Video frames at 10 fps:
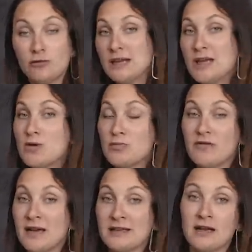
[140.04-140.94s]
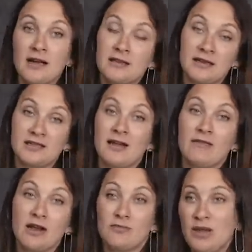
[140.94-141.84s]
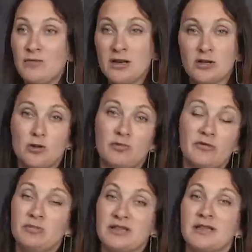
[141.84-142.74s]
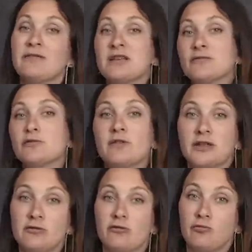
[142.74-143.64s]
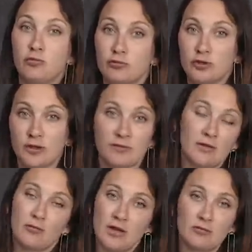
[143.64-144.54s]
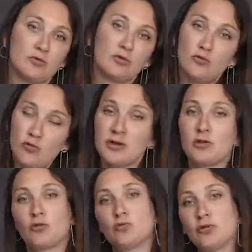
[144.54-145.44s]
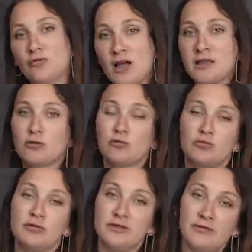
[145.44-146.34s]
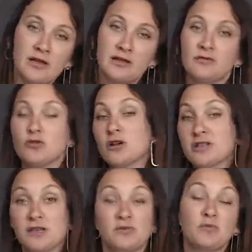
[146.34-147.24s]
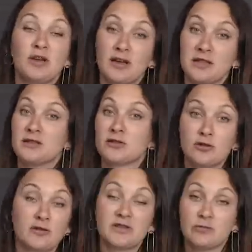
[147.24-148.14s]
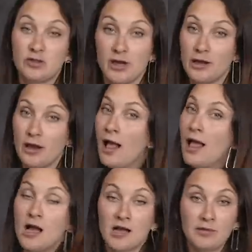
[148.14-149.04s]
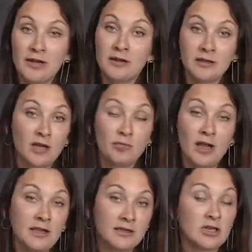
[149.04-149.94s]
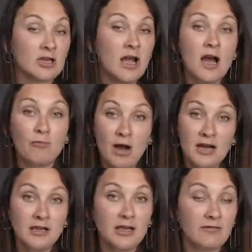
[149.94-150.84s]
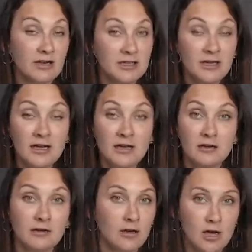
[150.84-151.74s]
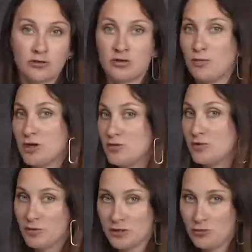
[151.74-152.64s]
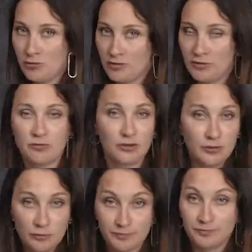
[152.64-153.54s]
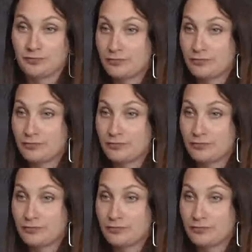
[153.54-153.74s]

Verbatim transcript: ну, либо бывает какая-то расставлена мебель, чтобы вы представили свою квартиру в будущем. Там тут будет кухня, тут будет ванна, тут будет диван, и все, казалось бы, прекрасно, здорово и замечательно. Как правило, на таких планах даже маленькие квартиры э, кажутся большими и просторными. Почему?